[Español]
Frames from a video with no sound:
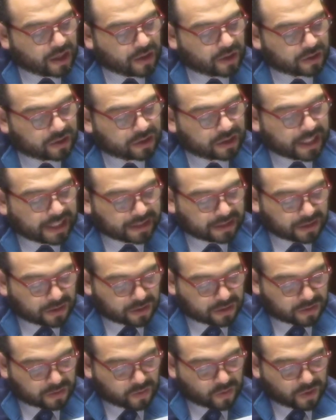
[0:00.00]
Los
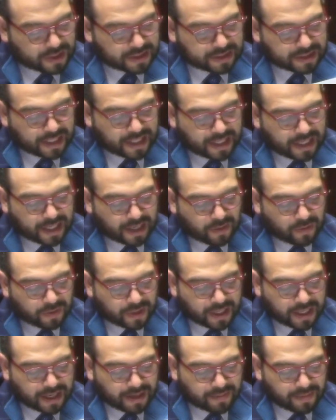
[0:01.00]
datos muestran que
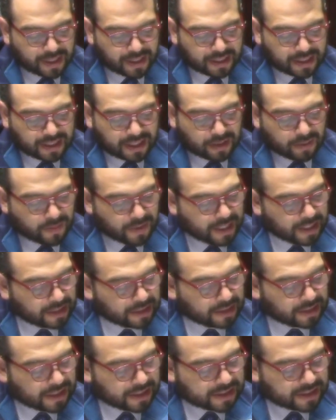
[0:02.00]
únicamente el
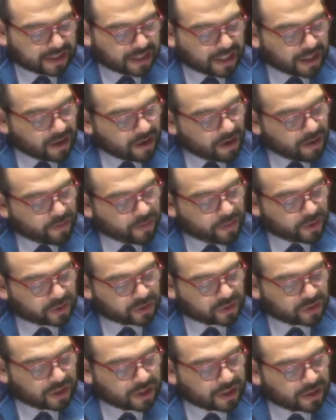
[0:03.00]

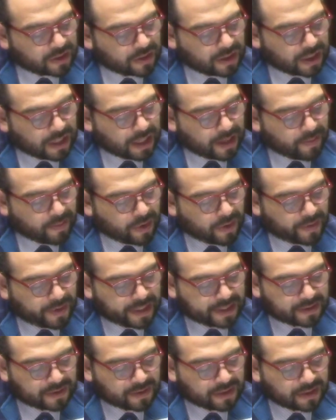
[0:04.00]
25% de la
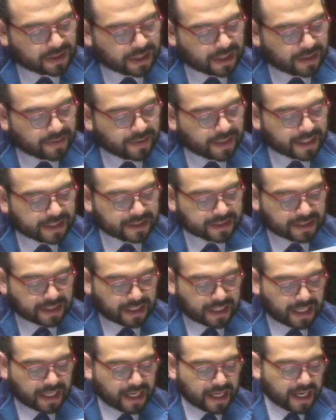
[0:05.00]
población de
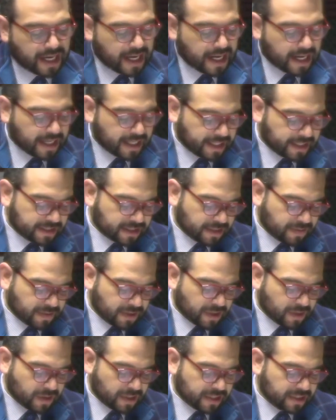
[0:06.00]
Brasil ha
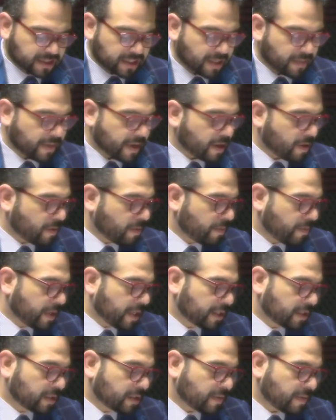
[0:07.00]
recibido el esquema
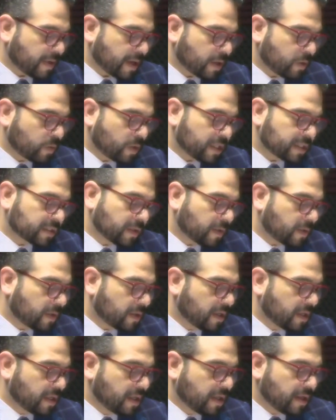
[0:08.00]
completo de
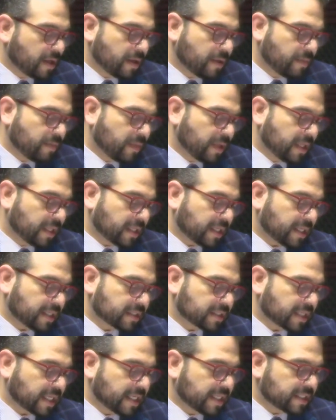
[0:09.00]
vacunación,
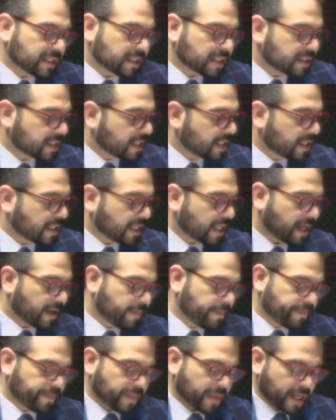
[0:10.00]
mientras que el
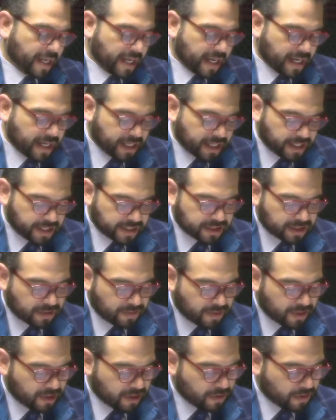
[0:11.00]
60% ha
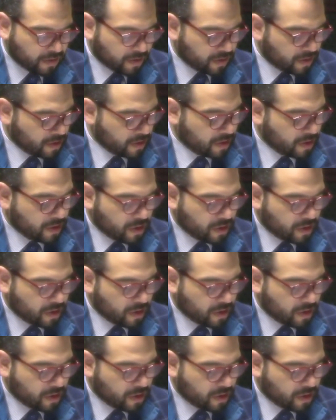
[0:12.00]
recibido